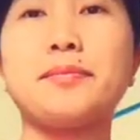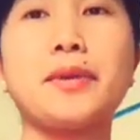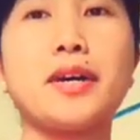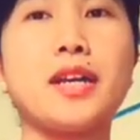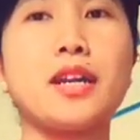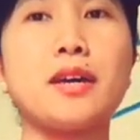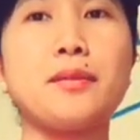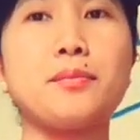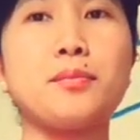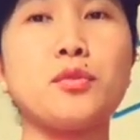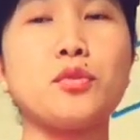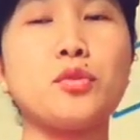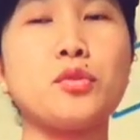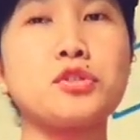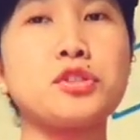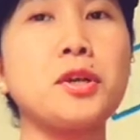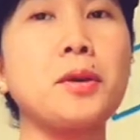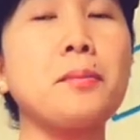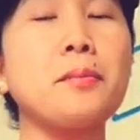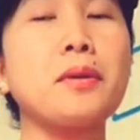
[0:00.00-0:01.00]
Para po,
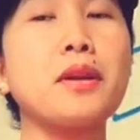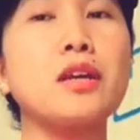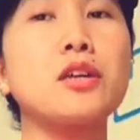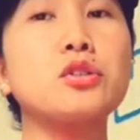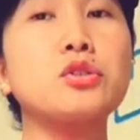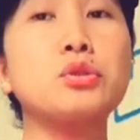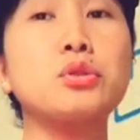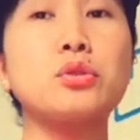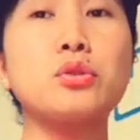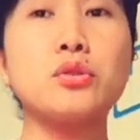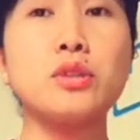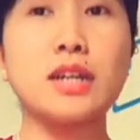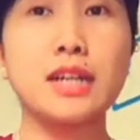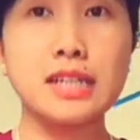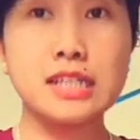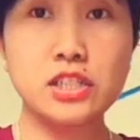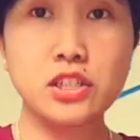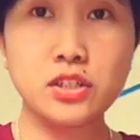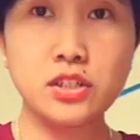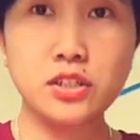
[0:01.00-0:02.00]
syempre gusto ko lang
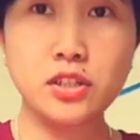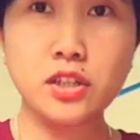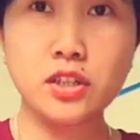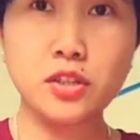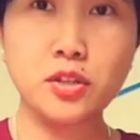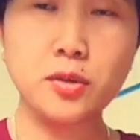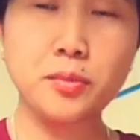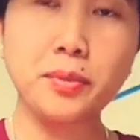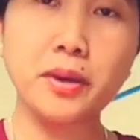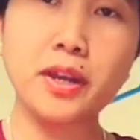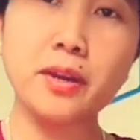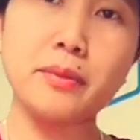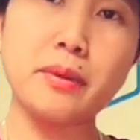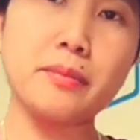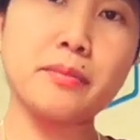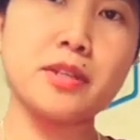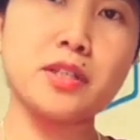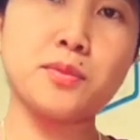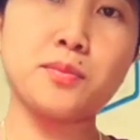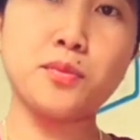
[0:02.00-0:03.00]
i-share sa inyo para
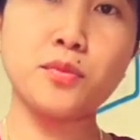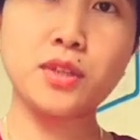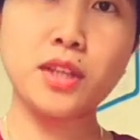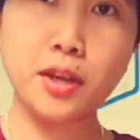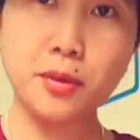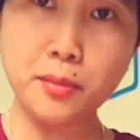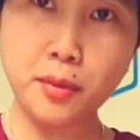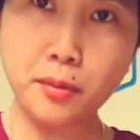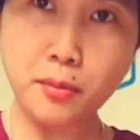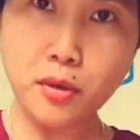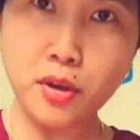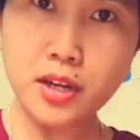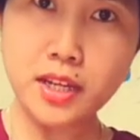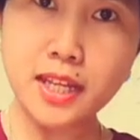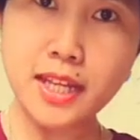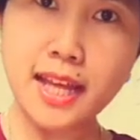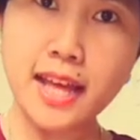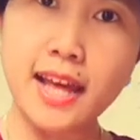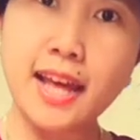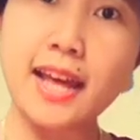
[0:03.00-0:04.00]
mabilis po tayo
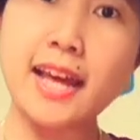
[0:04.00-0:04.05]
mamoni.